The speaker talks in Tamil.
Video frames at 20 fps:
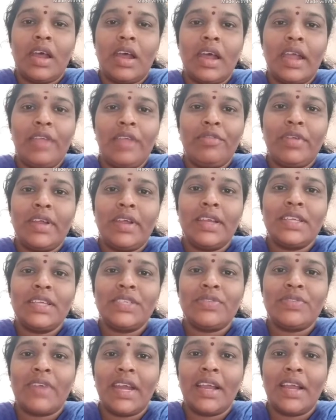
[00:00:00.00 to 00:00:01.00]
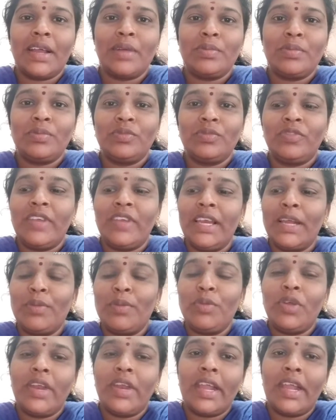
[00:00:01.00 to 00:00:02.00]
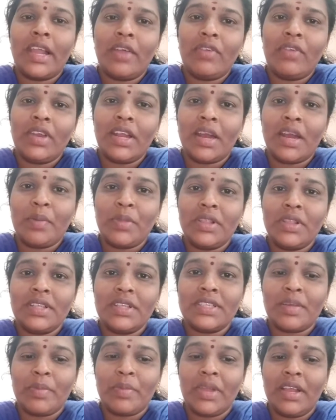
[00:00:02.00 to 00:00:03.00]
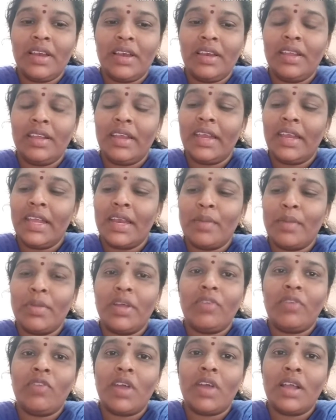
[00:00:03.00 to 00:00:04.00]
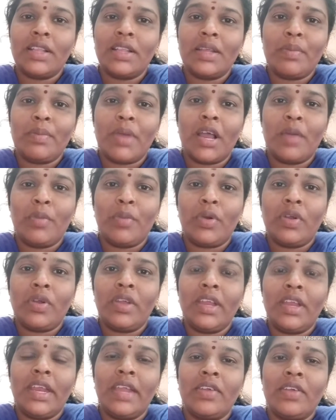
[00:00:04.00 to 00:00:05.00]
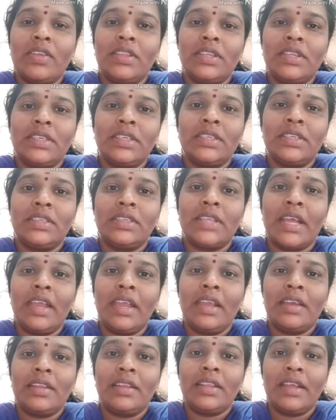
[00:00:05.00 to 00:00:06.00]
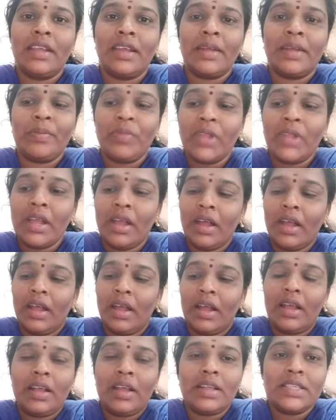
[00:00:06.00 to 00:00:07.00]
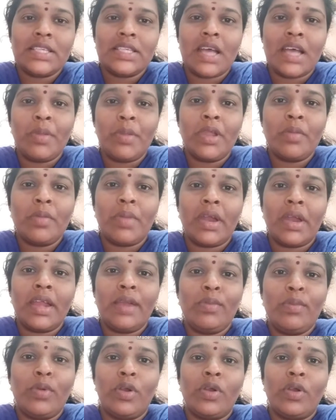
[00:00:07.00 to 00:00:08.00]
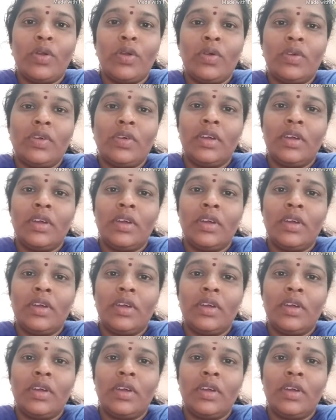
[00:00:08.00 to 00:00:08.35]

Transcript: ஹாய் ஃப்ரெண்ட்ஸ் வணக்கம் வெல்கம் டு ரேகாவின் கிராமத்து சமையல் இன்றைக்கி நம்ம விளாக் தான் பார்க்க போகிறோம் இன்றைக்கி வந்து தைக்கிறதுக்கு சாமிக்கு படையல் போடணும்